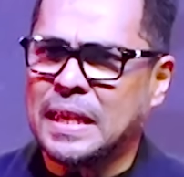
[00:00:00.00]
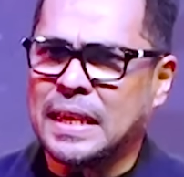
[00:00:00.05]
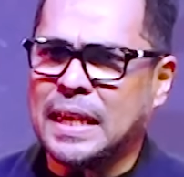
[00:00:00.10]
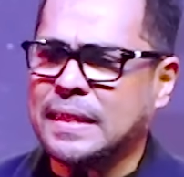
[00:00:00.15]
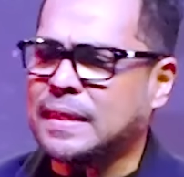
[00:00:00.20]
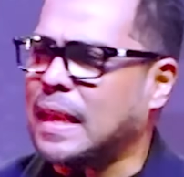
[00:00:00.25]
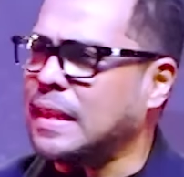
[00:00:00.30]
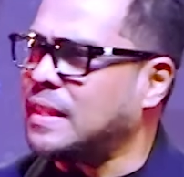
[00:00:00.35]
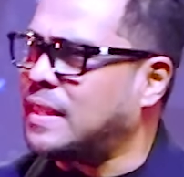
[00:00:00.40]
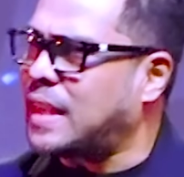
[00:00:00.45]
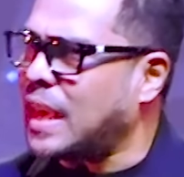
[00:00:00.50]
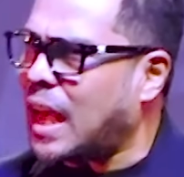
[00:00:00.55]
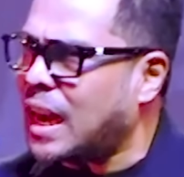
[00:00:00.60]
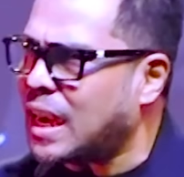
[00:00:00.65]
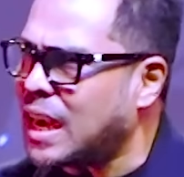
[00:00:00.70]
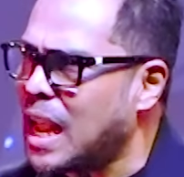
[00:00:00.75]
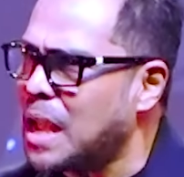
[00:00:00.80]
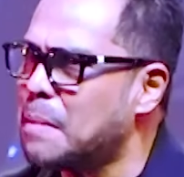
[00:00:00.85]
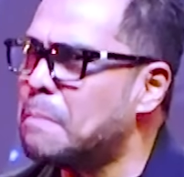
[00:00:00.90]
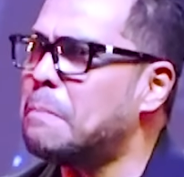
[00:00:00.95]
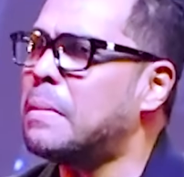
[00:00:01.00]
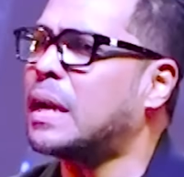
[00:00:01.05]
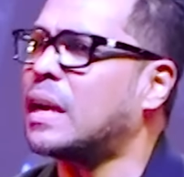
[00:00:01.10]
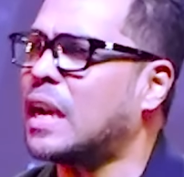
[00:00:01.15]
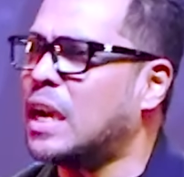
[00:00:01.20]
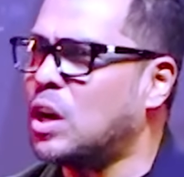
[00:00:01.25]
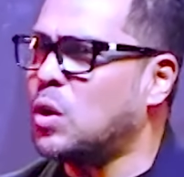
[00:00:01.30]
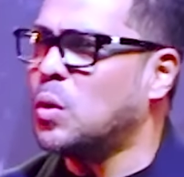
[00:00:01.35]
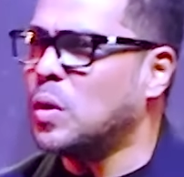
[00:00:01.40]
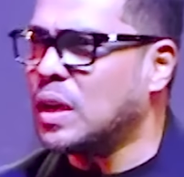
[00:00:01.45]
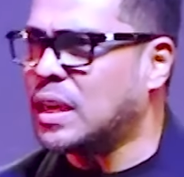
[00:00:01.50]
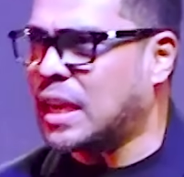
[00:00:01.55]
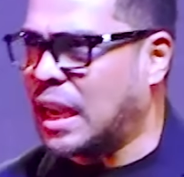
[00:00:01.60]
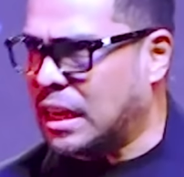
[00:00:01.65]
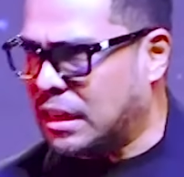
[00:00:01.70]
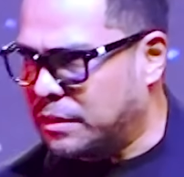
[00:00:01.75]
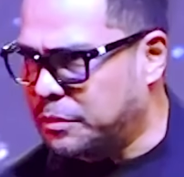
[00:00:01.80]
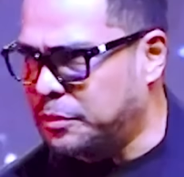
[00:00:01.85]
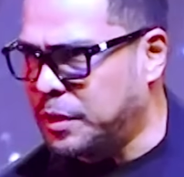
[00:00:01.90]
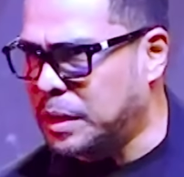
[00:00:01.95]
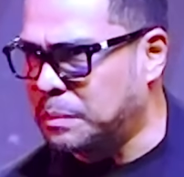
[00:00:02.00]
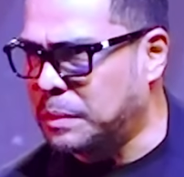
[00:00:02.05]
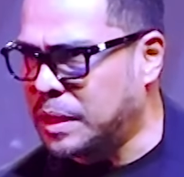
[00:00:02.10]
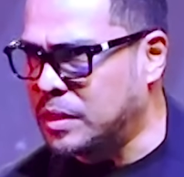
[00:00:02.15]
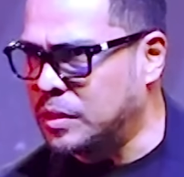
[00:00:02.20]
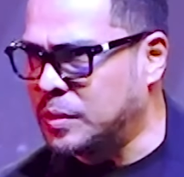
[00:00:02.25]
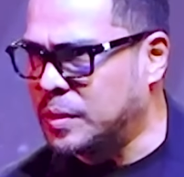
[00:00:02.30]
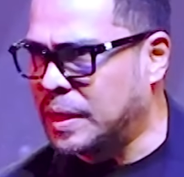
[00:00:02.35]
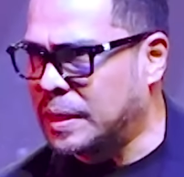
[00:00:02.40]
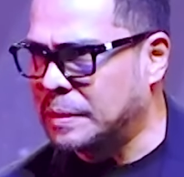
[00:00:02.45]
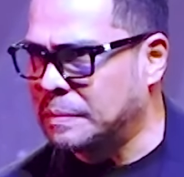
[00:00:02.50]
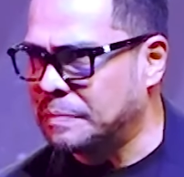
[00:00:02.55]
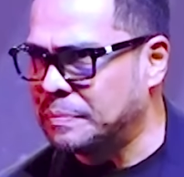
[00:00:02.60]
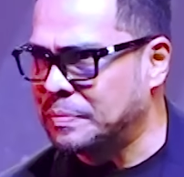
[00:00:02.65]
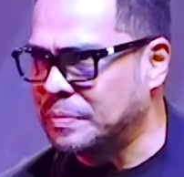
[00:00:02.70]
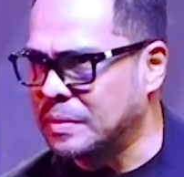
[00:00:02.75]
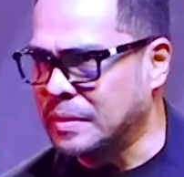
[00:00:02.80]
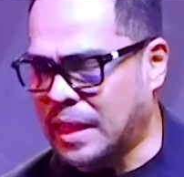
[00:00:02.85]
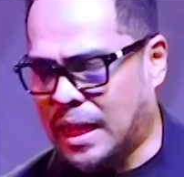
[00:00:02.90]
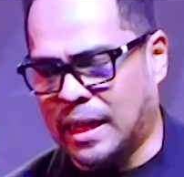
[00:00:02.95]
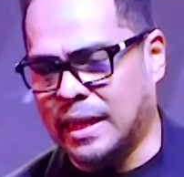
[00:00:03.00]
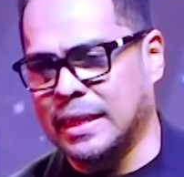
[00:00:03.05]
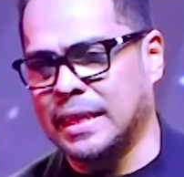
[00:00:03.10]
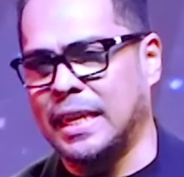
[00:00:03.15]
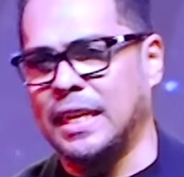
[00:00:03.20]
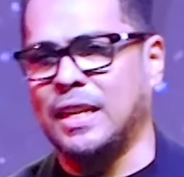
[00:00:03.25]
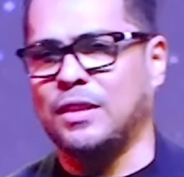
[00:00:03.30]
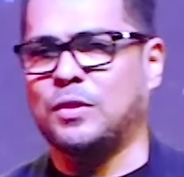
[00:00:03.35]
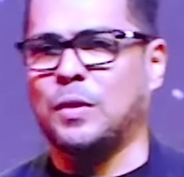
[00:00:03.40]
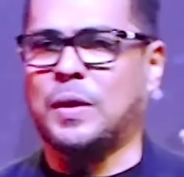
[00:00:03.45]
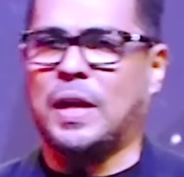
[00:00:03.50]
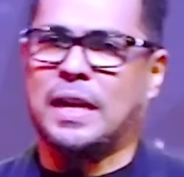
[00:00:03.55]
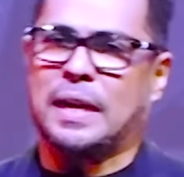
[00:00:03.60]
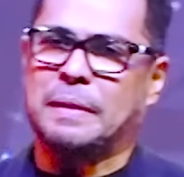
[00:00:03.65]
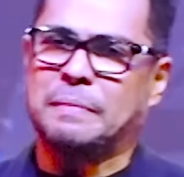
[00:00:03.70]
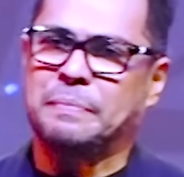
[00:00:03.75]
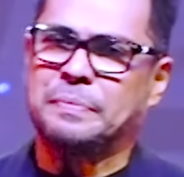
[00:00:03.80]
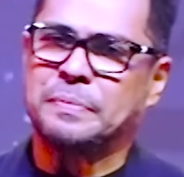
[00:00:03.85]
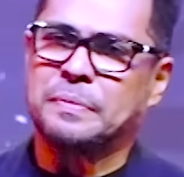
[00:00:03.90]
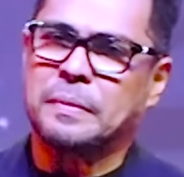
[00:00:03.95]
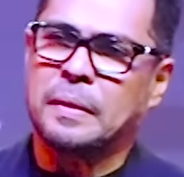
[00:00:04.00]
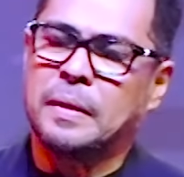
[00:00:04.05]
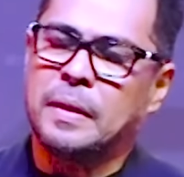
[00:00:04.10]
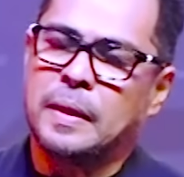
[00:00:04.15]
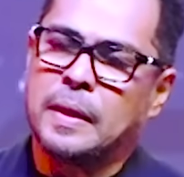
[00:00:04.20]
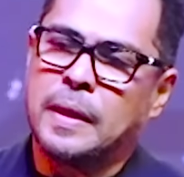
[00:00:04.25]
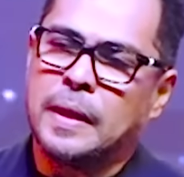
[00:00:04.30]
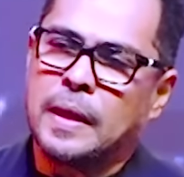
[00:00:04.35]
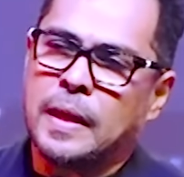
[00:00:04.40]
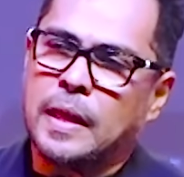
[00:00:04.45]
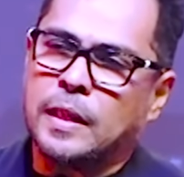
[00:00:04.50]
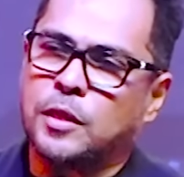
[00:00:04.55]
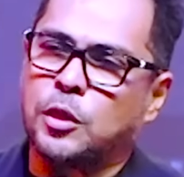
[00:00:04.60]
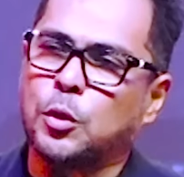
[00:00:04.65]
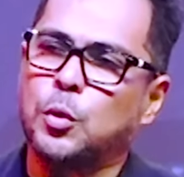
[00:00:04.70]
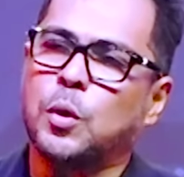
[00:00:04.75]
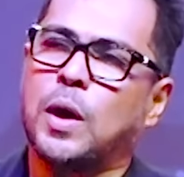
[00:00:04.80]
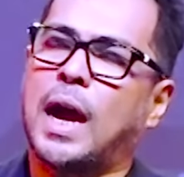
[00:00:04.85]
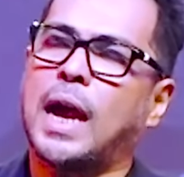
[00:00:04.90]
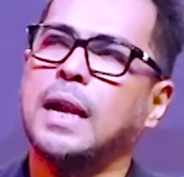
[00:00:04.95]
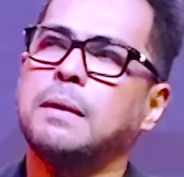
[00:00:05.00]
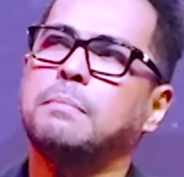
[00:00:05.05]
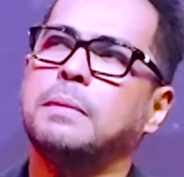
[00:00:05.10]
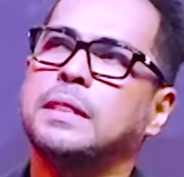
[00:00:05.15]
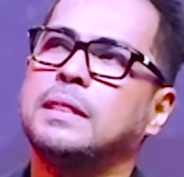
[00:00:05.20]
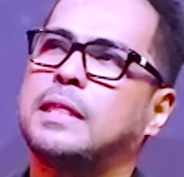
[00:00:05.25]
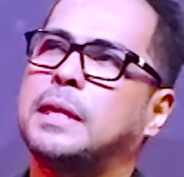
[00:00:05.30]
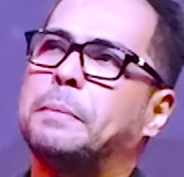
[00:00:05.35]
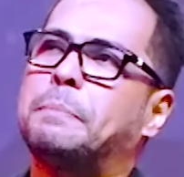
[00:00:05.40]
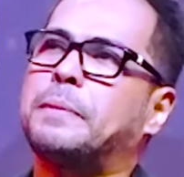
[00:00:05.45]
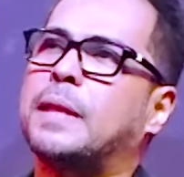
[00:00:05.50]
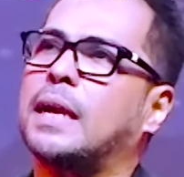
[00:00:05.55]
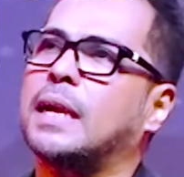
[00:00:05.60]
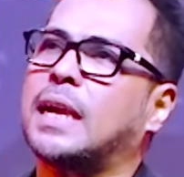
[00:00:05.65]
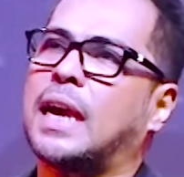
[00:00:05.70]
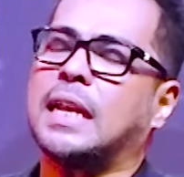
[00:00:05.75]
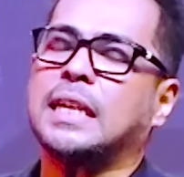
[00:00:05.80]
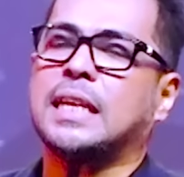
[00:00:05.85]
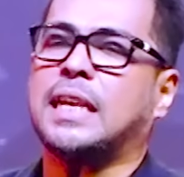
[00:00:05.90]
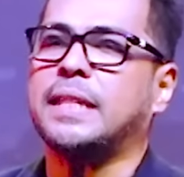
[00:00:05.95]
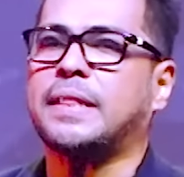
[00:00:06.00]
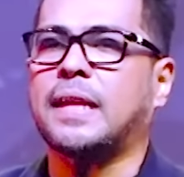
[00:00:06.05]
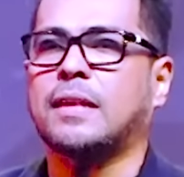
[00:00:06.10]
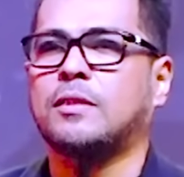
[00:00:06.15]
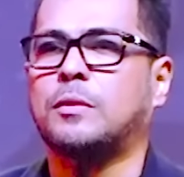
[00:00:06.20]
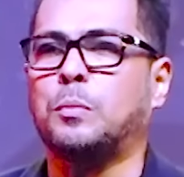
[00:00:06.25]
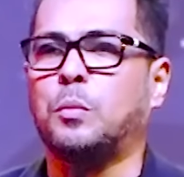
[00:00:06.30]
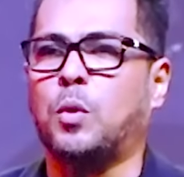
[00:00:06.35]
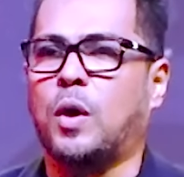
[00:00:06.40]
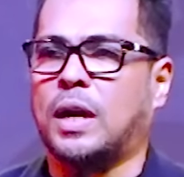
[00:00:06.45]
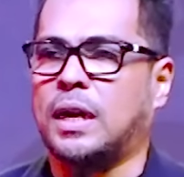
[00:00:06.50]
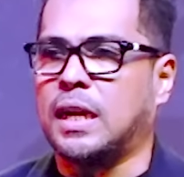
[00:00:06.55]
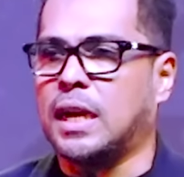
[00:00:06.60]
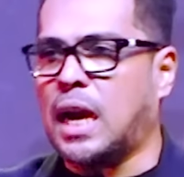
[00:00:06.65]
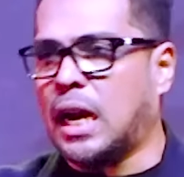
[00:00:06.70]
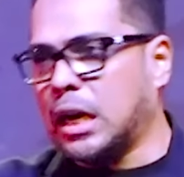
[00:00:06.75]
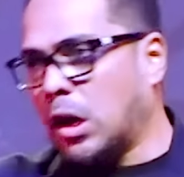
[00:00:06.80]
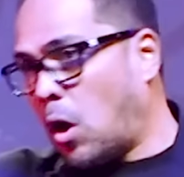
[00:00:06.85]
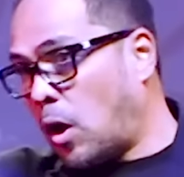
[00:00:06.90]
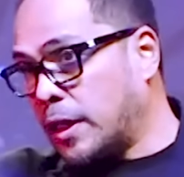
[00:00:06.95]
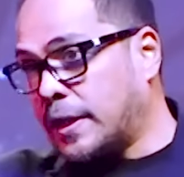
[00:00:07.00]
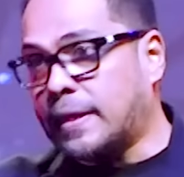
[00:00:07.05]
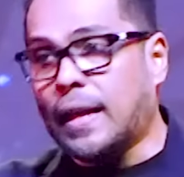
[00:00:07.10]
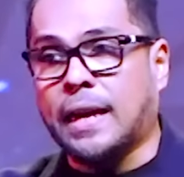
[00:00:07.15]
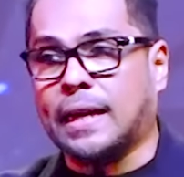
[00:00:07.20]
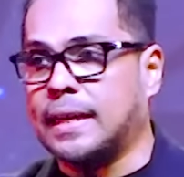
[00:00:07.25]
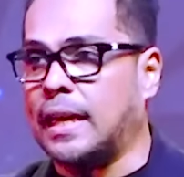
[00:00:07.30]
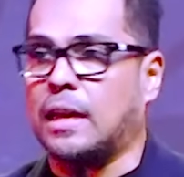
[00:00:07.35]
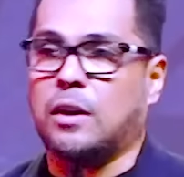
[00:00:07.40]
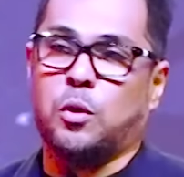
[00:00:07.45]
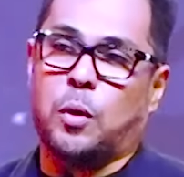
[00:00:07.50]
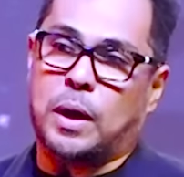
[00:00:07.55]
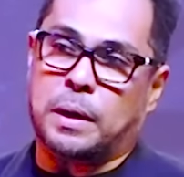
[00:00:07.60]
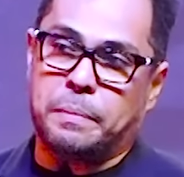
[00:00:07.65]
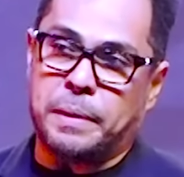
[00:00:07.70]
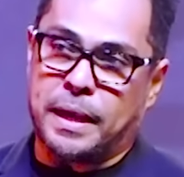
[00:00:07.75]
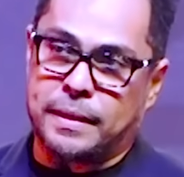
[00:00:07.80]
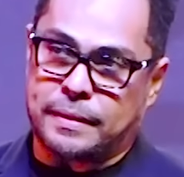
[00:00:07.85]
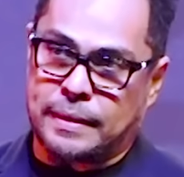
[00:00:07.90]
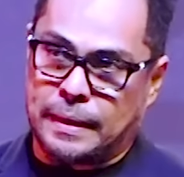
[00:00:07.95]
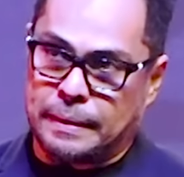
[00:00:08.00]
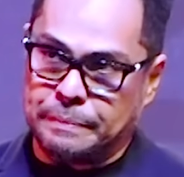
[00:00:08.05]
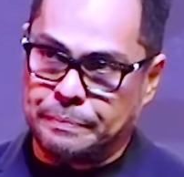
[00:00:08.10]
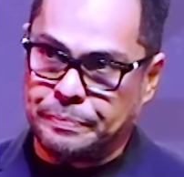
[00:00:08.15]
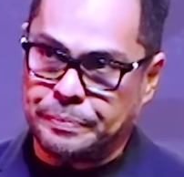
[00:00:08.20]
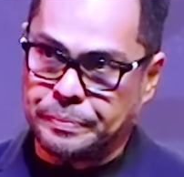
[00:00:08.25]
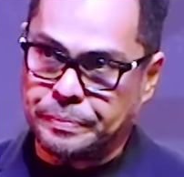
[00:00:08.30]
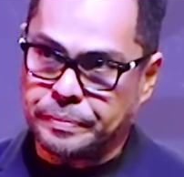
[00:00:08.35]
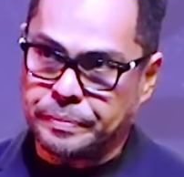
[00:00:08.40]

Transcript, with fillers: Kita jarang merenungkan firman Tuhan. Nah gini saudara, Tuhan menciptakan kita semua dengan otak yang luar biasa